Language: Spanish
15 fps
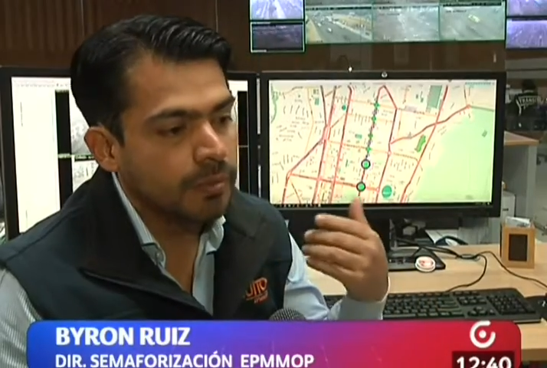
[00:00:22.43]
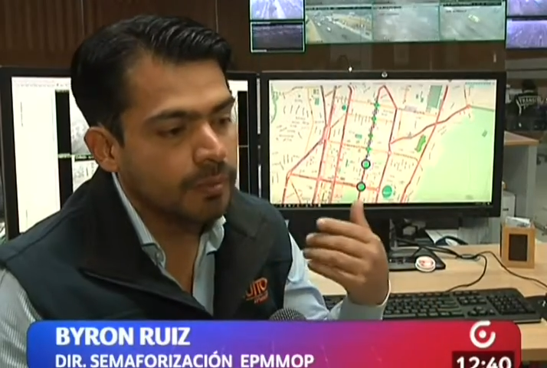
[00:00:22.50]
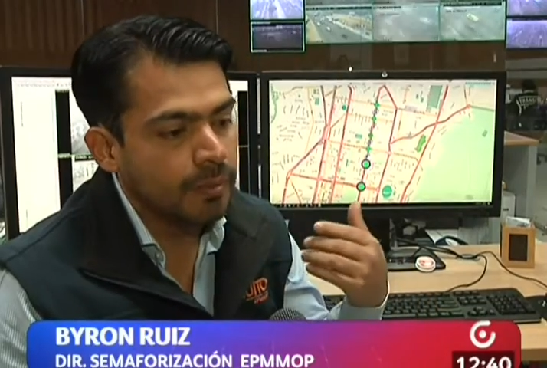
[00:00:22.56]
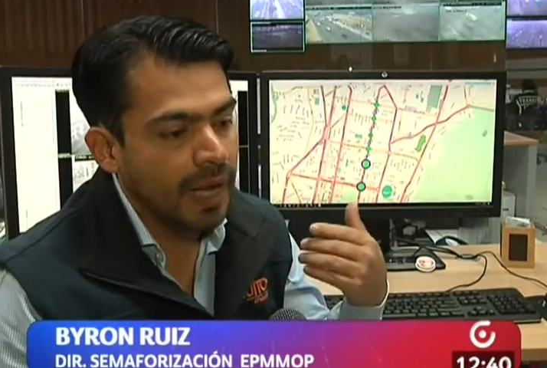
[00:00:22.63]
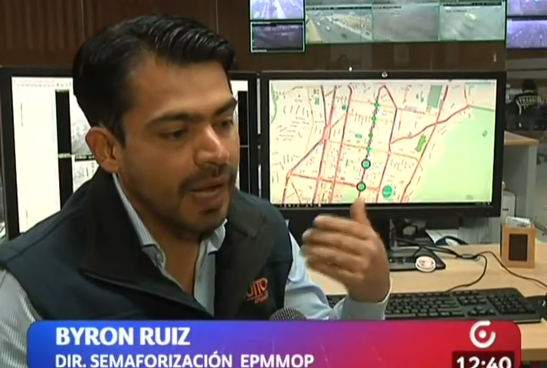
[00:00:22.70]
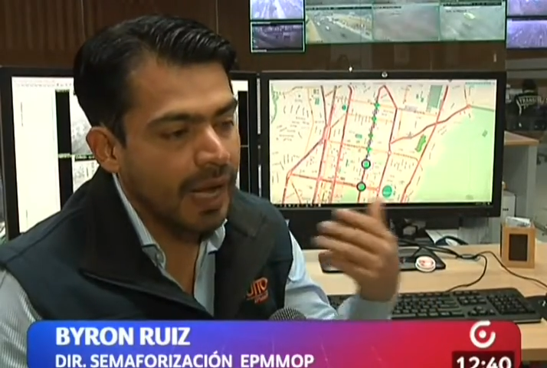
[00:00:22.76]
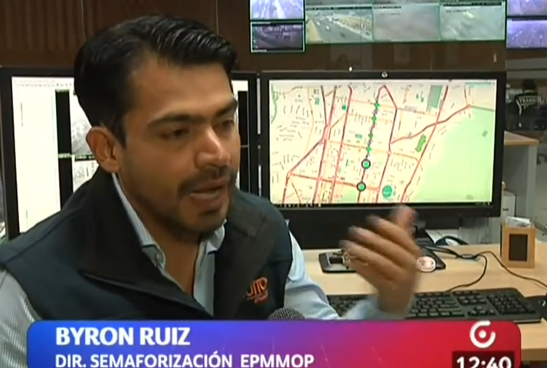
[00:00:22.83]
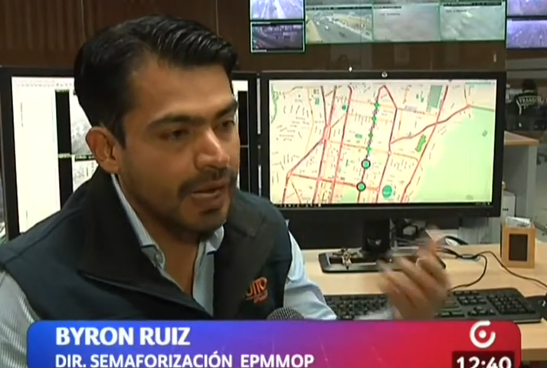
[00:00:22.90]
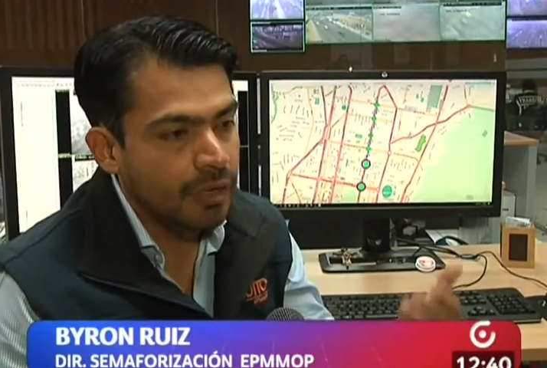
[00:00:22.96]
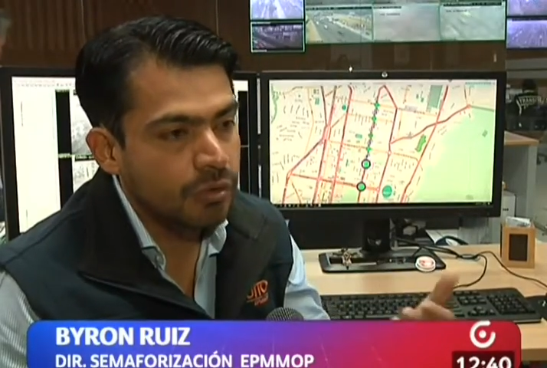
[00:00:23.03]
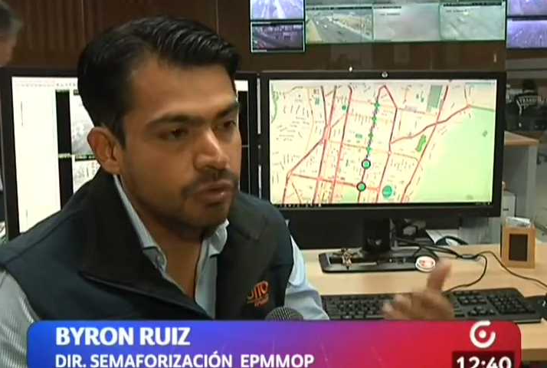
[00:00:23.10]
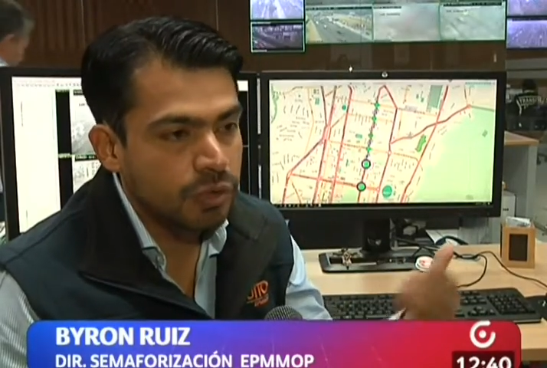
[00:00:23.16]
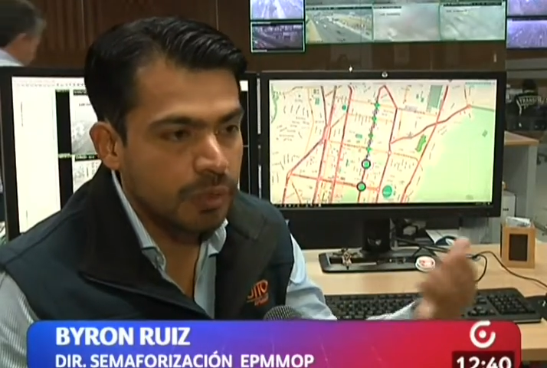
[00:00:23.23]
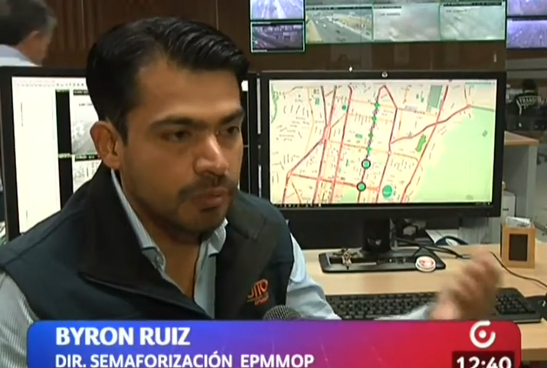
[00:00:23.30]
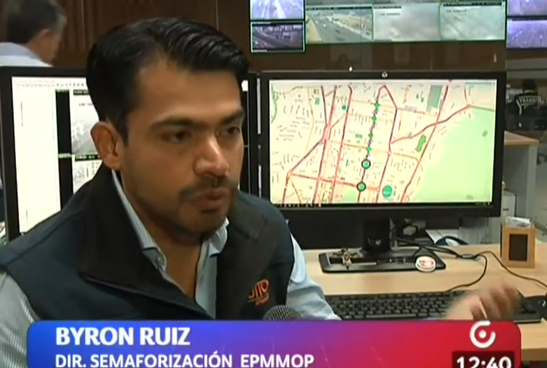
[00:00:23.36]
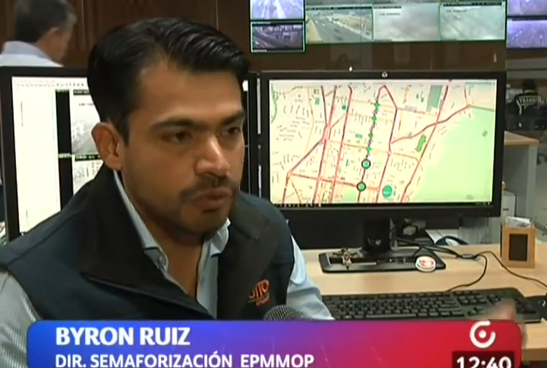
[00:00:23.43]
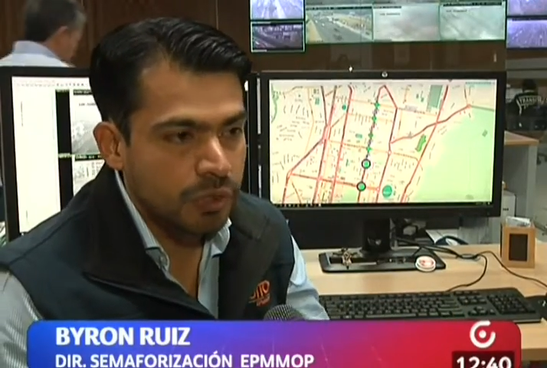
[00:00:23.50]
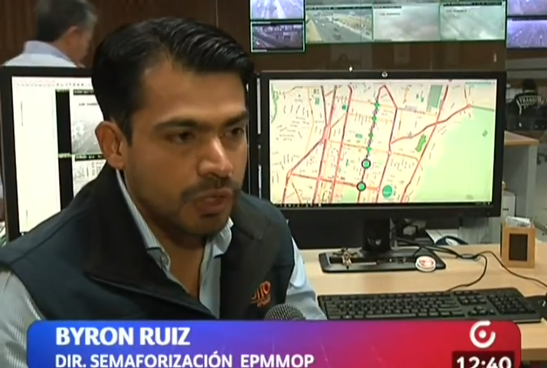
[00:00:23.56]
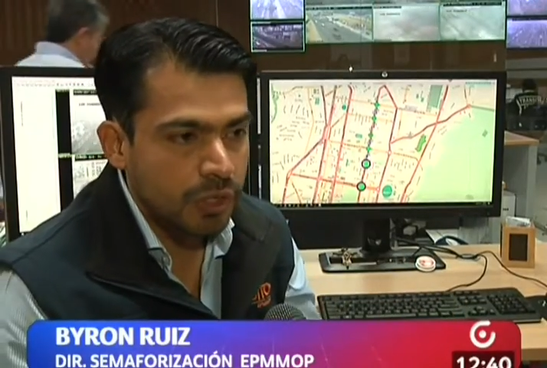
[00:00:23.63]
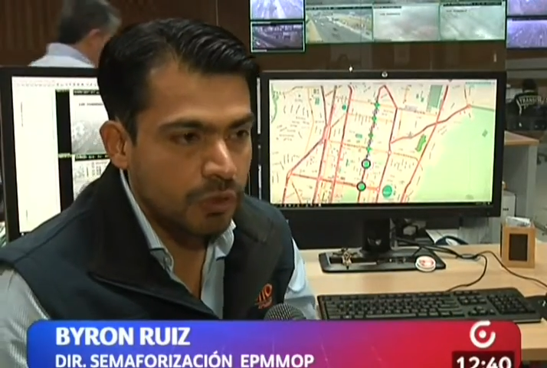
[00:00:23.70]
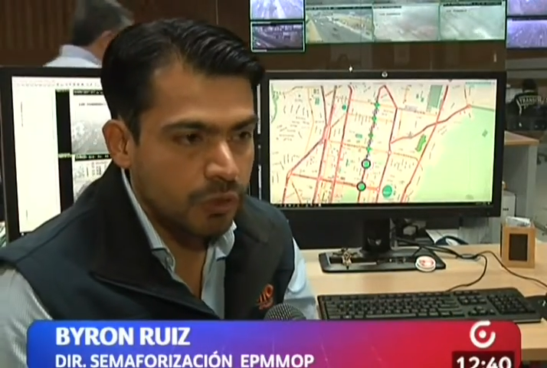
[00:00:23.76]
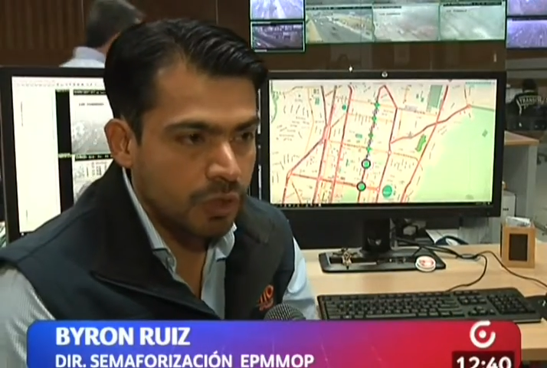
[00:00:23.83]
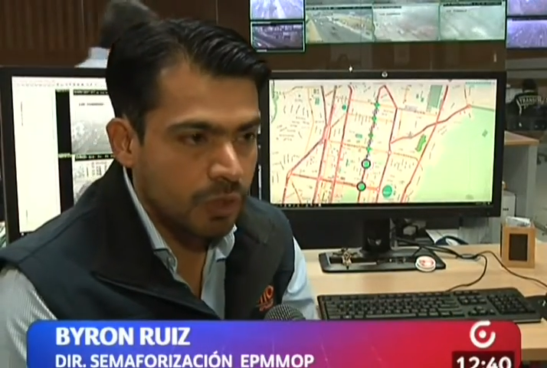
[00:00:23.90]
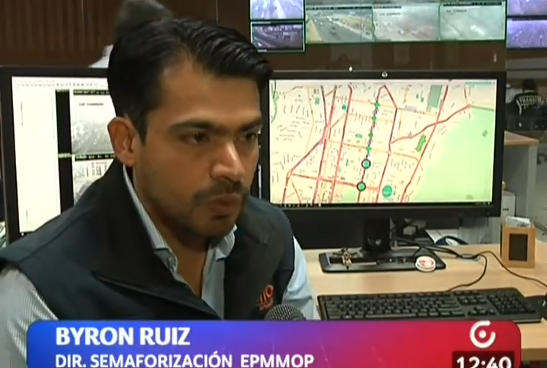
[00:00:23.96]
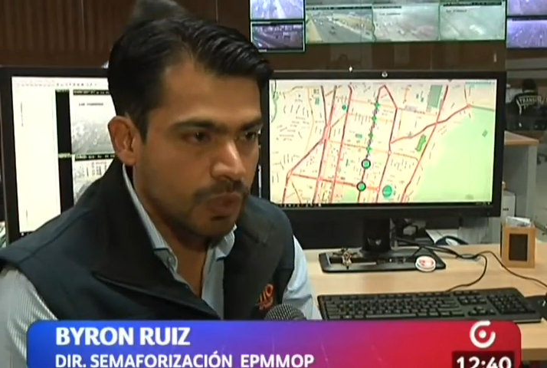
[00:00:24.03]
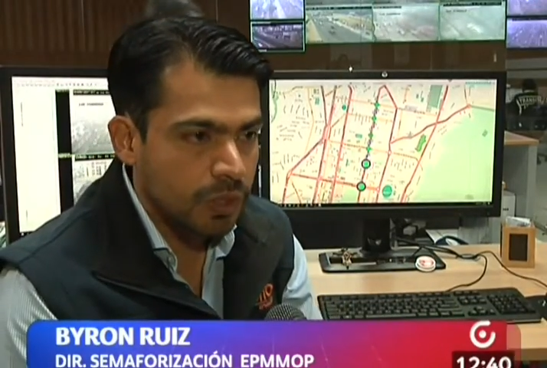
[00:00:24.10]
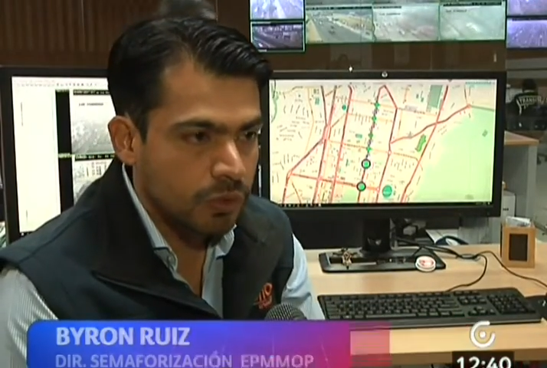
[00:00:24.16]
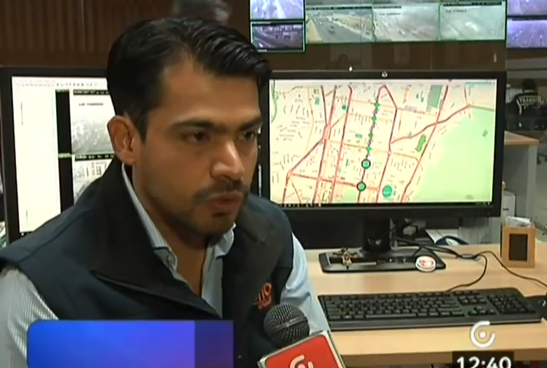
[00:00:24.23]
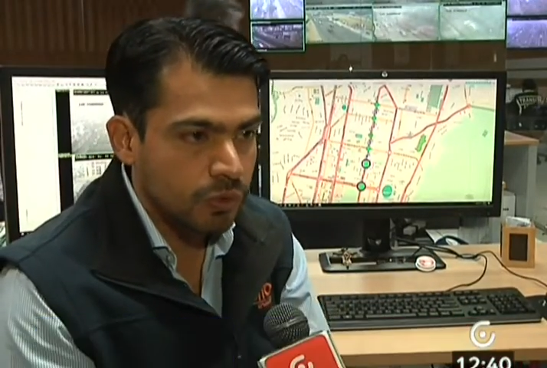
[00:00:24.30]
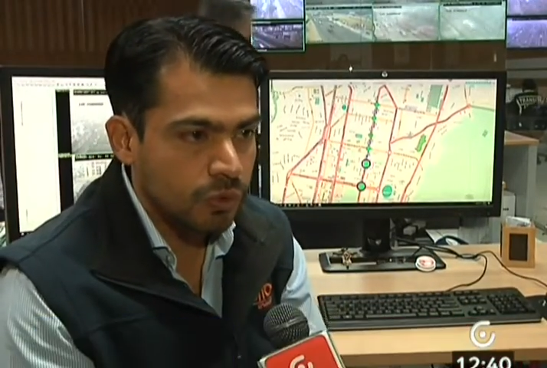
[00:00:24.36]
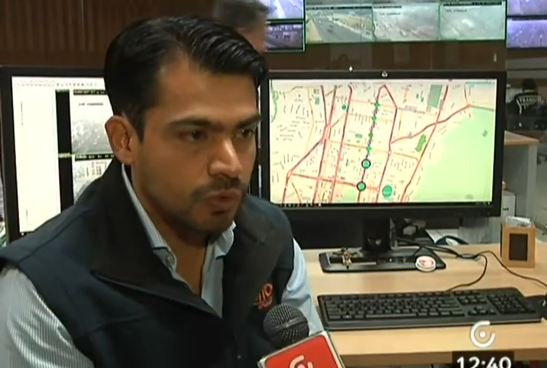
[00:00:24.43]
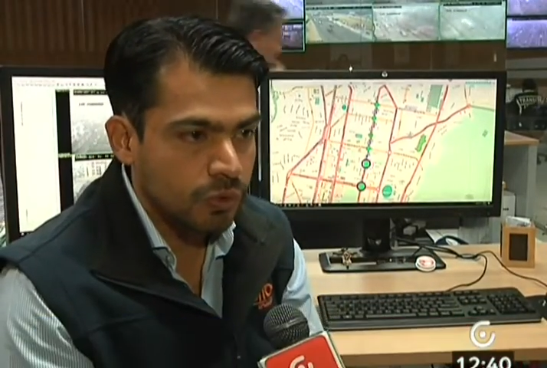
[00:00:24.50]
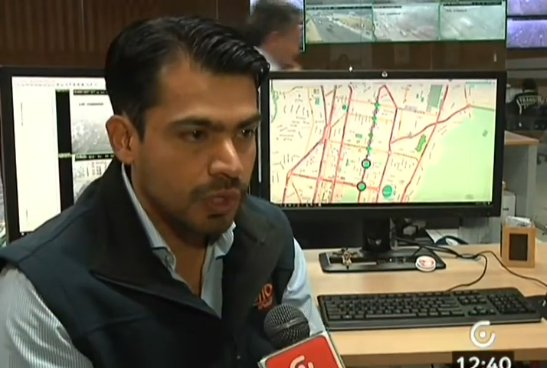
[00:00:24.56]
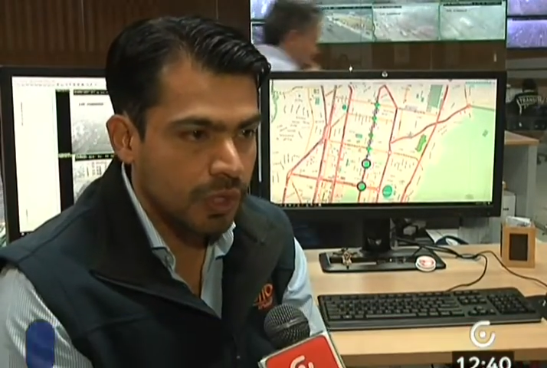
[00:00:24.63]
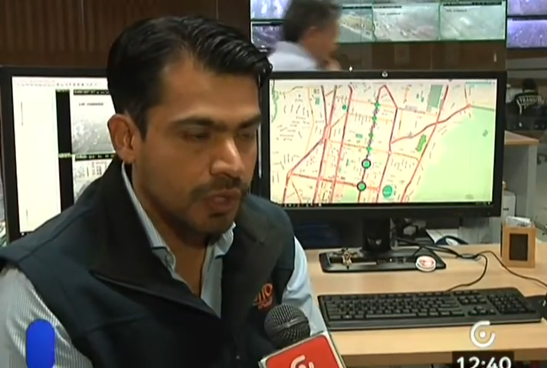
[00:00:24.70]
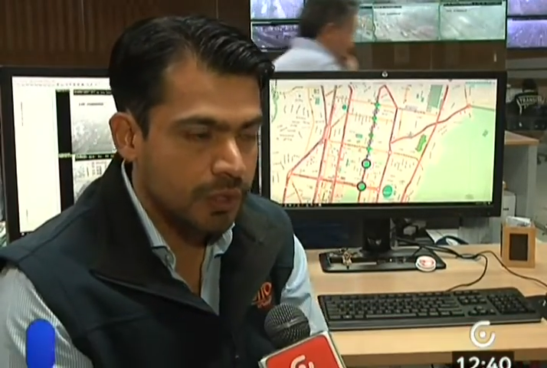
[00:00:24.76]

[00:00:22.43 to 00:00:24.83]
bajar los tiempos de recorrido en estos dos